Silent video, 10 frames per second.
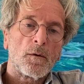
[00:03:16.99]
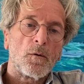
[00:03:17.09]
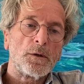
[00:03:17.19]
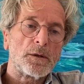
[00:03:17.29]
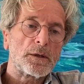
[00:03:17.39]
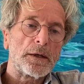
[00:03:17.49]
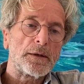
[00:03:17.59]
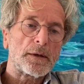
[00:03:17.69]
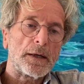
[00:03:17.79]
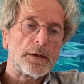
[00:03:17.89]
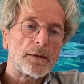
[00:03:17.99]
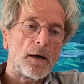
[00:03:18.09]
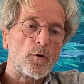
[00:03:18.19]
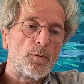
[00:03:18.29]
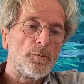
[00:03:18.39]
Und jetzt ging es eigentlich
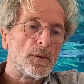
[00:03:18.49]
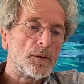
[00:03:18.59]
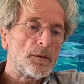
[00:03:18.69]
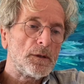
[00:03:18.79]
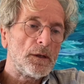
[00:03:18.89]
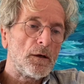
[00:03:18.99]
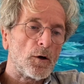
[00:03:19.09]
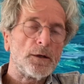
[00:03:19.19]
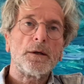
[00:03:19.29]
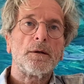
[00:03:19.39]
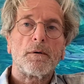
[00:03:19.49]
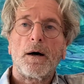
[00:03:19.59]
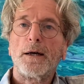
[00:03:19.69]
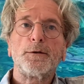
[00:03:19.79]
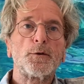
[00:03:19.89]
darum, die Leute
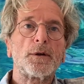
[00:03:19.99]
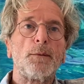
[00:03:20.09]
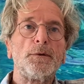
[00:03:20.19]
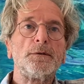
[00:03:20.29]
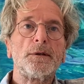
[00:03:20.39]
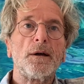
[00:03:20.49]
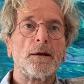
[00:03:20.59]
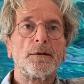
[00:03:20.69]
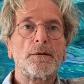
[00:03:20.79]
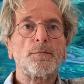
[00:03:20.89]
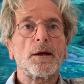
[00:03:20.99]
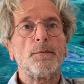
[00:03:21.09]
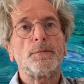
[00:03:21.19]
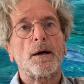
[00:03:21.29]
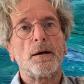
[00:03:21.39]
einzusammeln, die an diesem
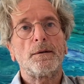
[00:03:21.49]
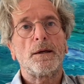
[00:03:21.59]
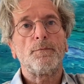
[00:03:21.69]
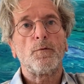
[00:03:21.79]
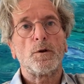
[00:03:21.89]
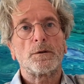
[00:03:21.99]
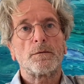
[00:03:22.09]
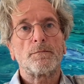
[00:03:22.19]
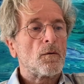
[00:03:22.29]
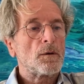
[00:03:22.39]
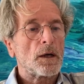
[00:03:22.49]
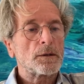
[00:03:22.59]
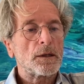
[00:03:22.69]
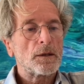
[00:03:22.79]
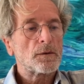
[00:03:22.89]
Camp teilnehmen wollten. Und dann
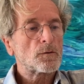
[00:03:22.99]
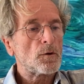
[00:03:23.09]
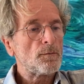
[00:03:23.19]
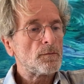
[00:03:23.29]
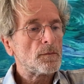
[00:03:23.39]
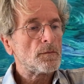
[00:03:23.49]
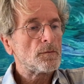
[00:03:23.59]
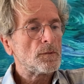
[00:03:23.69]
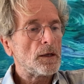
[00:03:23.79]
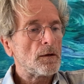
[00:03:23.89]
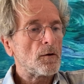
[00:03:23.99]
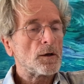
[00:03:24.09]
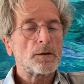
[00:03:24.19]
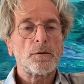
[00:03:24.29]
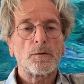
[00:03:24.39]
ging es darum, den
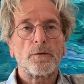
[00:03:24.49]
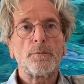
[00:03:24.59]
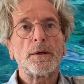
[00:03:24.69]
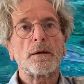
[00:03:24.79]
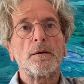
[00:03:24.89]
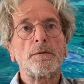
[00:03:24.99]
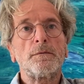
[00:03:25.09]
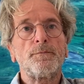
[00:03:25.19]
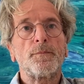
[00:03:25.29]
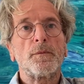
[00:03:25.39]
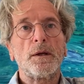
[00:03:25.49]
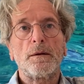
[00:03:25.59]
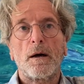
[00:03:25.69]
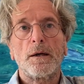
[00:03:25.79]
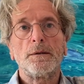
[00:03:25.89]
Leuten zu vermitteln, die
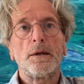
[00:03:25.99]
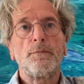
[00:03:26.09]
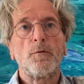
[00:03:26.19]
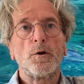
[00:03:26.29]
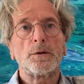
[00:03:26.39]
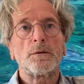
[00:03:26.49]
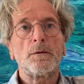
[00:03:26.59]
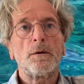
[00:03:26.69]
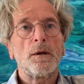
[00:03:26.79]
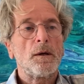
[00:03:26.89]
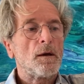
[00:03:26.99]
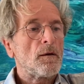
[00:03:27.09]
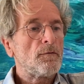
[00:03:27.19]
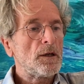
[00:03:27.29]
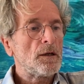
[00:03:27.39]
teilnehmen wollten,
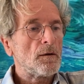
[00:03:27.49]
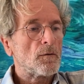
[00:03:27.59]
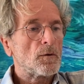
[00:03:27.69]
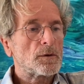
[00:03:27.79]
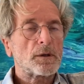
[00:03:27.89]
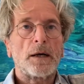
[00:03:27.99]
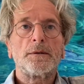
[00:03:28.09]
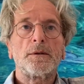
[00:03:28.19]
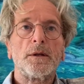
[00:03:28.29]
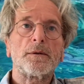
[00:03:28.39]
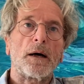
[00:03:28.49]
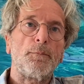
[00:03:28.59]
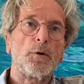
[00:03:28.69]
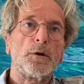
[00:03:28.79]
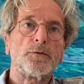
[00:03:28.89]
wie das Ganze jetzt
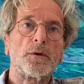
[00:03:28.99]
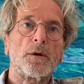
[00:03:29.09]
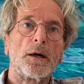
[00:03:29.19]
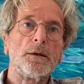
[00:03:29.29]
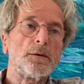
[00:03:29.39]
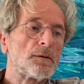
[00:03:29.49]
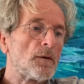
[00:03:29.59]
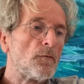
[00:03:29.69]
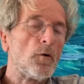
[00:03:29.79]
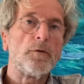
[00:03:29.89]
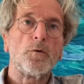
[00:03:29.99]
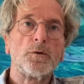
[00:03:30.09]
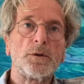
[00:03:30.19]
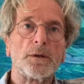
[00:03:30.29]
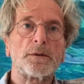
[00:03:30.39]
abläuft. Das heißt, wo wir
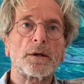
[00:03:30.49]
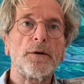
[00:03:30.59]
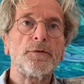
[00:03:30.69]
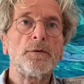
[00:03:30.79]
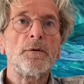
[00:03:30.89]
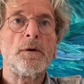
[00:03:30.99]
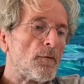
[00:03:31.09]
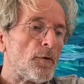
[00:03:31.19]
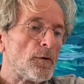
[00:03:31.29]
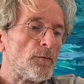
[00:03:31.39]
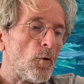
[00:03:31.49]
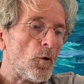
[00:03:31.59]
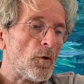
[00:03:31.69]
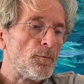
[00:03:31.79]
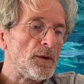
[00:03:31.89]
uns jetzt treffen, von
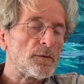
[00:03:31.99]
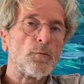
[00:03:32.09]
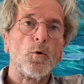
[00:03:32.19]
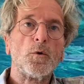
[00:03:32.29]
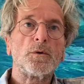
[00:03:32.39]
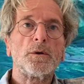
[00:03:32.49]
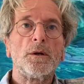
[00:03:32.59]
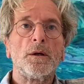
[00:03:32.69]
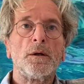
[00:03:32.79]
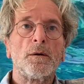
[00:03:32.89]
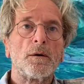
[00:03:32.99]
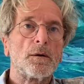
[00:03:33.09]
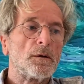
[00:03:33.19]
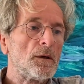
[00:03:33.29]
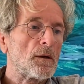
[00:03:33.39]
wo bis wo sie äh,
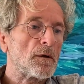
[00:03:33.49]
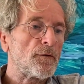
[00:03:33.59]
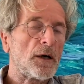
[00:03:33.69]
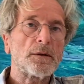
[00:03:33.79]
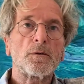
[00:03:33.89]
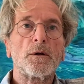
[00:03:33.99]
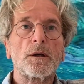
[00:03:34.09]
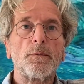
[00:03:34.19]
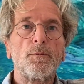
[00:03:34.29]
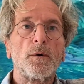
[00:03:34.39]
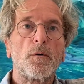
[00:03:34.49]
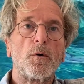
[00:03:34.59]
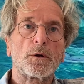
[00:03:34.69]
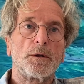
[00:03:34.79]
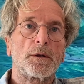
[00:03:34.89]
ihre Fahrzeuge
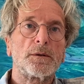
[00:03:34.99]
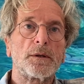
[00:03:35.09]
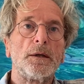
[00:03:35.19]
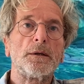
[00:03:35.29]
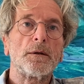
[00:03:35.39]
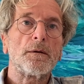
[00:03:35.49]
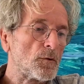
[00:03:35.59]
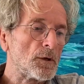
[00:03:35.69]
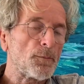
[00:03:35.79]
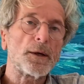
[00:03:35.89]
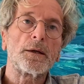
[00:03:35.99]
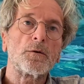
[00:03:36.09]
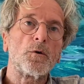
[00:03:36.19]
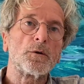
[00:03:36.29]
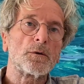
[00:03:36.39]
oder ihre Zelte unterbringen
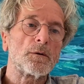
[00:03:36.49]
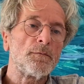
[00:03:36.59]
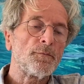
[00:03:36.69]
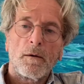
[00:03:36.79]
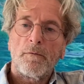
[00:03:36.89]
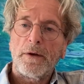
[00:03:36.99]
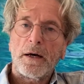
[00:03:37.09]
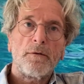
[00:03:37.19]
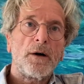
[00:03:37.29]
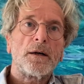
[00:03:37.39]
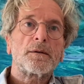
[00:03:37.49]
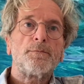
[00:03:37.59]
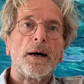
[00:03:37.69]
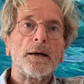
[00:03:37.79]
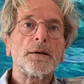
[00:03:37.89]
konnten, wer was
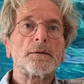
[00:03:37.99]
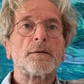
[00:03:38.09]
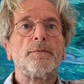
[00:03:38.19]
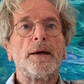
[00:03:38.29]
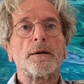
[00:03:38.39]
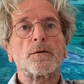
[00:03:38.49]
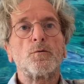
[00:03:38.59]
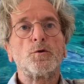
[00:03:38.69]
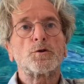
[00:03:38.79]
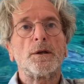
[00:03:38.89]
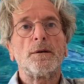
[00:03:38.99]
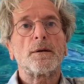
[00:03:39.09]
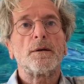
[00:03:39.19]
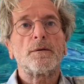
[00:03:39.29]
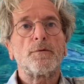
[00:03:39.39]
macht, wer
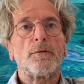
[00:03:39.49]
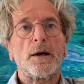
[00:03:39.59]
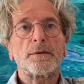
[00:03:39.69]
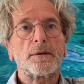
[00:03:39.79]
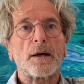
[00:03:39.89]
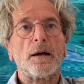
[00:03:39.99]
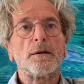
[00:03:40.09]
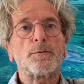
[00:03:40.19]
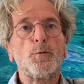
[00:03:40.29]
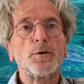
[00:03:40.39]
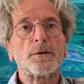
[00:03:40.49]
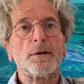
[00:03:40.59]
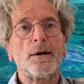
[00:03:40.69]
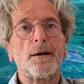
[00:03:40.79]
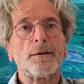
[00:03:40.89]
zuständig ist für was. Das alles musste
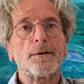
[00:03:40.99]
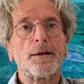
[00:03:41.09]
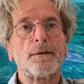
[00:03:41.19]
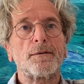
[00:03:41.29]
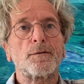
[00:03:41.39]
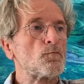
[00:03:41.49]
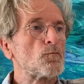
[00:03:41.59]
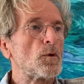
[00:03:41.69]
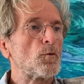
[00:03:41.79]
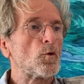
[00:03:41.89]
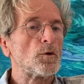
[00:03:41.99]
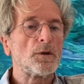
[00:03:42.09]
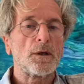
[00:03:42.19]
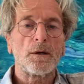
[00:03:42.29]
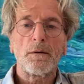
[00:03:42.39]
ja jetzt im
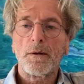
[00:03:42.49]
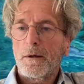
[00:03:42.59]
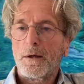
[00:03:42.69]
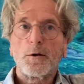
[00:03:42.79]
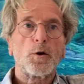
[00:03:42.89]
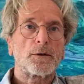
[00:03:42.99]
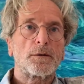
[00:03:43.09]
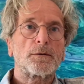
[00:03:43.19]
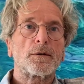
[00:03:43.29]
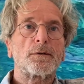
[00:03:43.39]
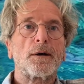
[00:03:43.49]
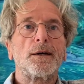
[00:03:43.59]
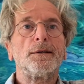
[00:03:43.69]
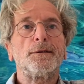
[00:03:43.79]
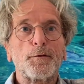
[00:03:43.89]
Grunde in kürzester
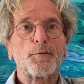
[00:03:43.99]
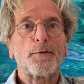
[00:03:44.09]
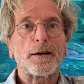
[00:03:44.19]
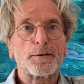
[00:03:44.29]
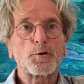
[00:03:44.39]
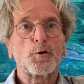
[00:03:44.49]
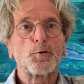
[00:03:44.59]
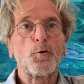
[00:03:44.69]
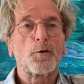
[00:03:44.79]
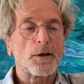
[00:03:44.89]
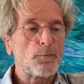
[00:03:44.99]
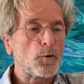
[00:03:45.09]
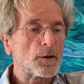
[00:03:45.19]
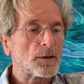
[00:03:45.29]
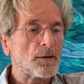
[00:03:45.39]
Zeit, während es schon dunkler
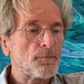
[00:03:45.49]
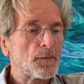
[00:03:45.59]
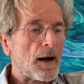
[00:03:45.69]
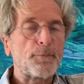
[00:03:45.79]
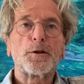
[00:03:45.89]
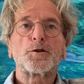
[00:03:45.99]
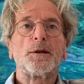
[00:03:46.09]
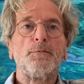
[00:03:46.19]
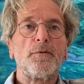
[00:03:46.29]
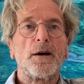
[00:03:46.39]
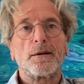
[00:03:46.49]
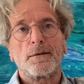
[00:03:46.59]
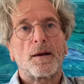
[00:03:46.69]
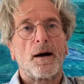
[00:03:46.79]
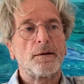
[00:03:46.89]
wurde, abgestimmt
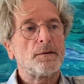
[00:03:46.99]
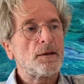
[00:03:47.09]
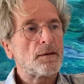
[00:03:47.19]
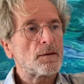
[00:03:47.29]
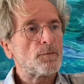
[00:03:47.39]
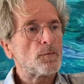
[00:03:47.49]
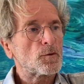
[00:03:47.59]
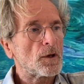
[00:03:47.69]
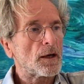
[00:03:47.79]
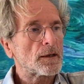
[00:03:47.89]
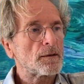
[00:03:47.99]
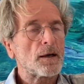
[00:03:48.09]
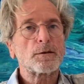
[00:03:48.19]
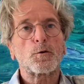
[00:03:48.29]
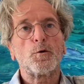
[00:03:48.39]
werden. An diesem direkt nach
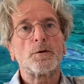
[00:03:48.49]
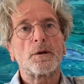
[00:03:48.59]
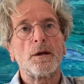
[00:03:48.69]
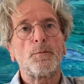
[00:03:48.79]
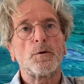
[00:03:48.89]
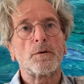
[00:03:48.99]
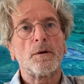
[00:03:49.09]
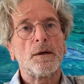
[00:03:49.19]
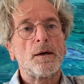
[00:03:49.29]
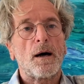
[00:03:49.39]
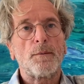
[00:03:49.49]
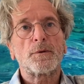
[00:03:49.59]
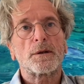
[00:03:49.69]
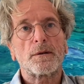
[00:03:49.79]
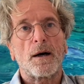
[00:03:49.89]
der Kundgebung am
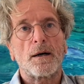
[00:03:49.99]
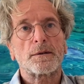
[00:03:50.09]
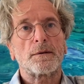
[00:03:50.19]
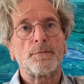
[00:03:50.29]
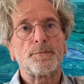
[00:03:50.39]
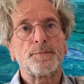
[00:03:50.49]
3.8.